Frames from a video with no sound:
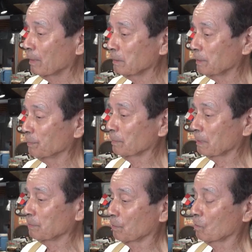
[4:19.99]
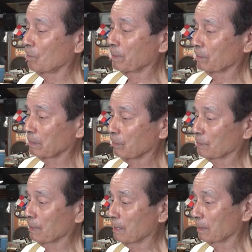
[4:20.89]
自分たちも神戸でお
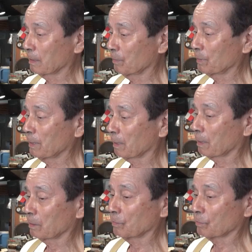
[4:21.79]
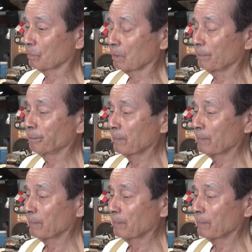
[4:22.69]
世話になったもんやからということで